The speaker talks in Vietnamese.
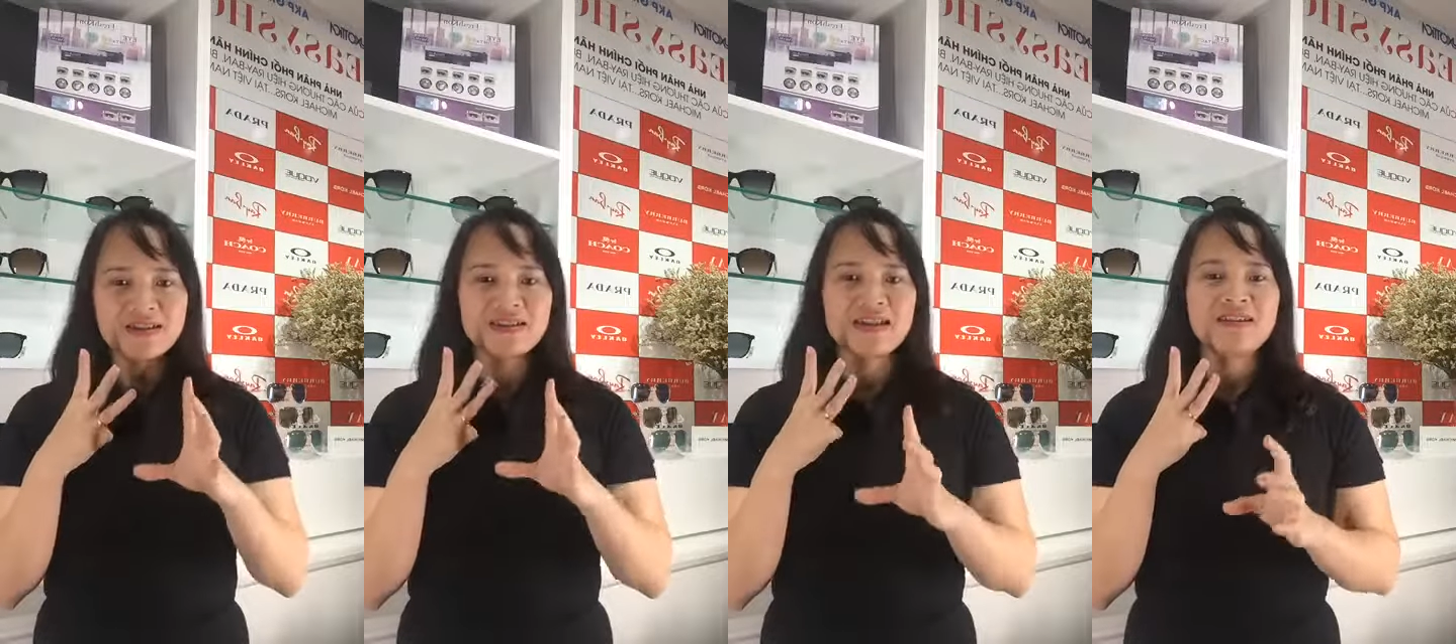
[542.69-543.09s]

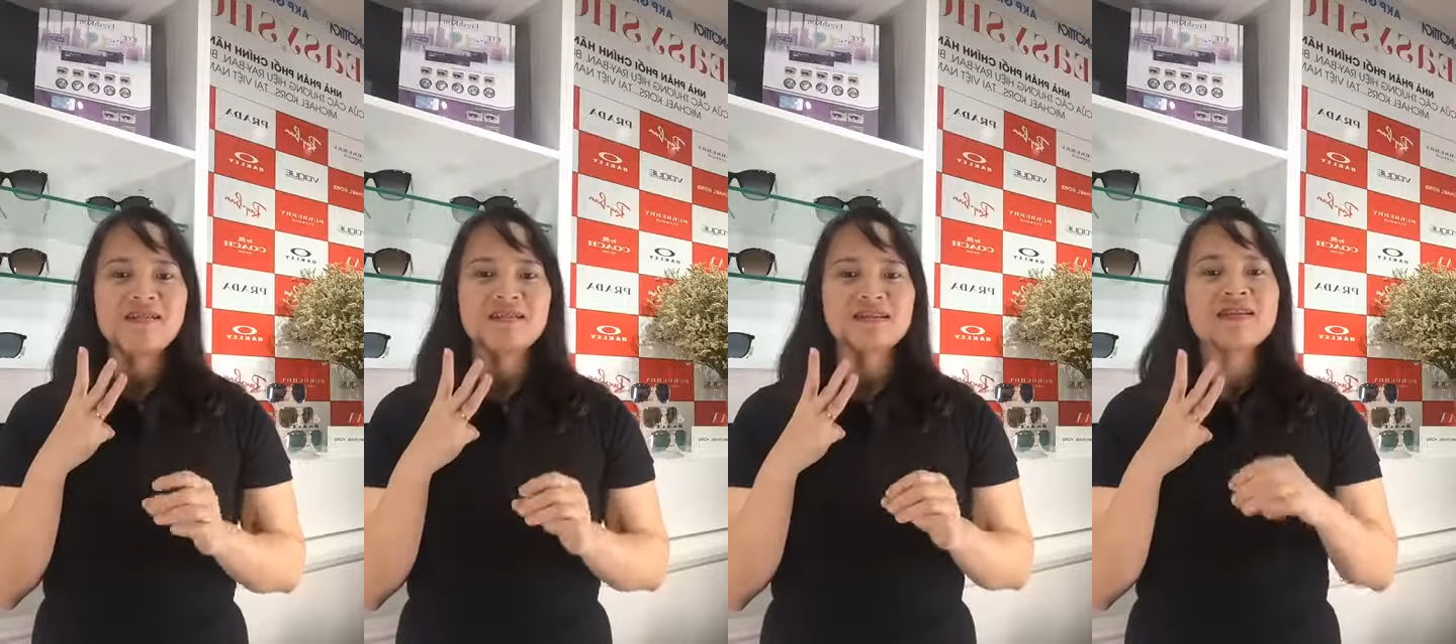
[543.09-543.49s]
sẽ
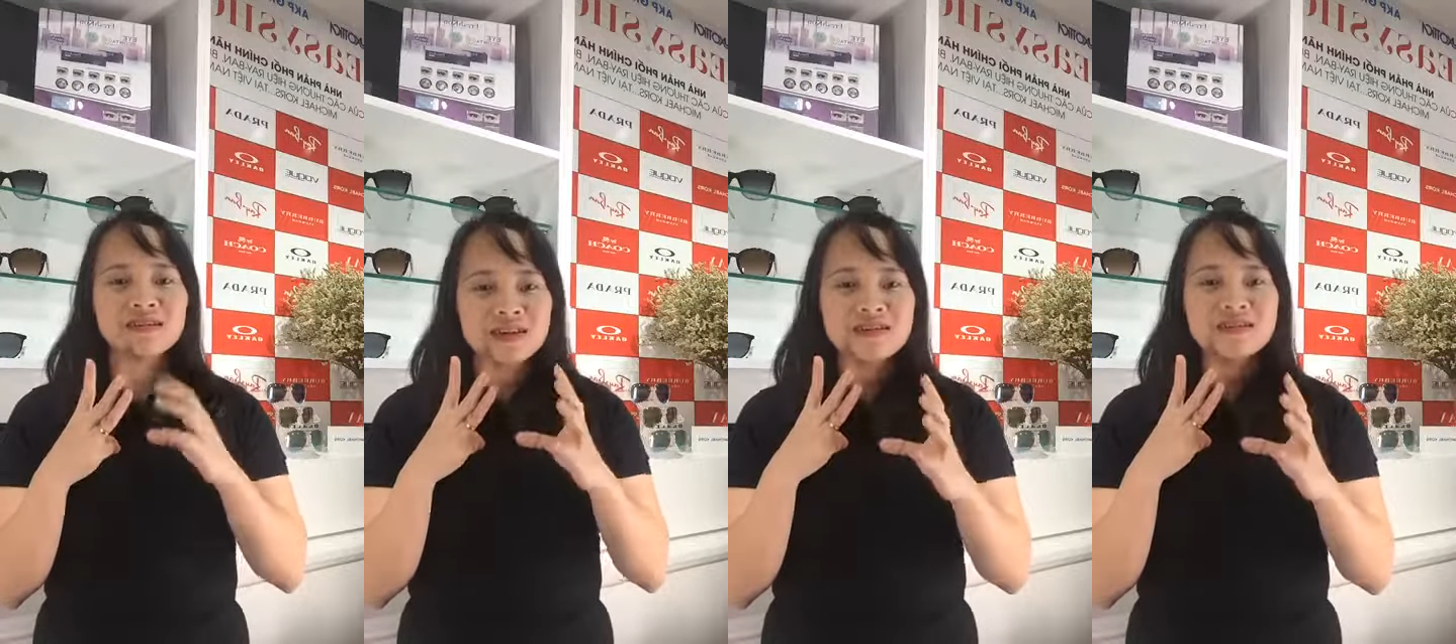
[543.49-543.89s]
được
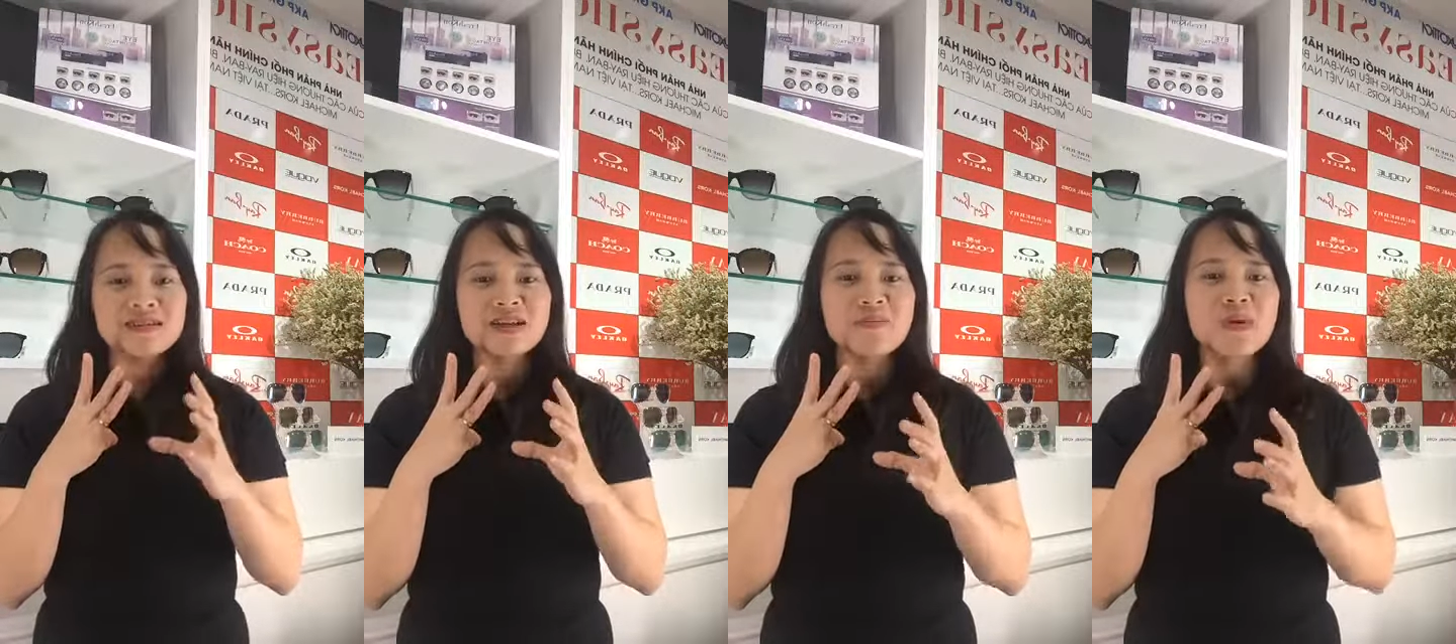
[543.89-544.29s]
thưởng thức
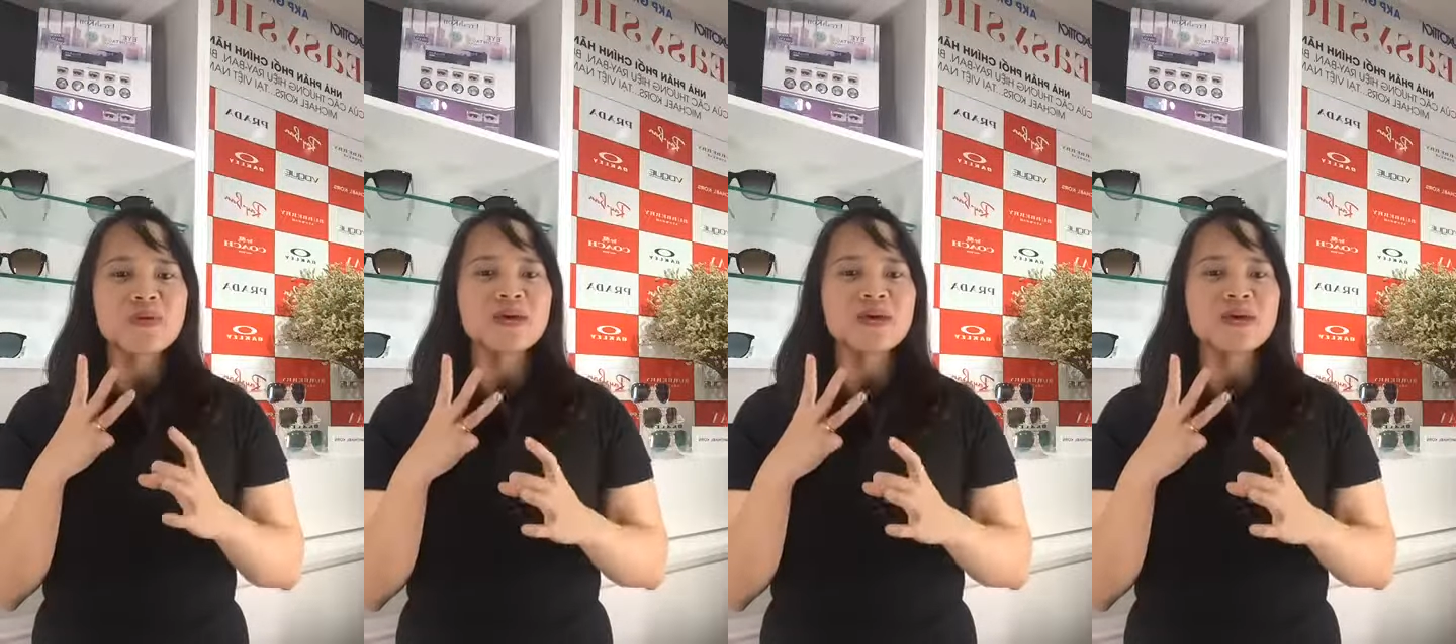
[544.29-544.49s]
những cái mẫu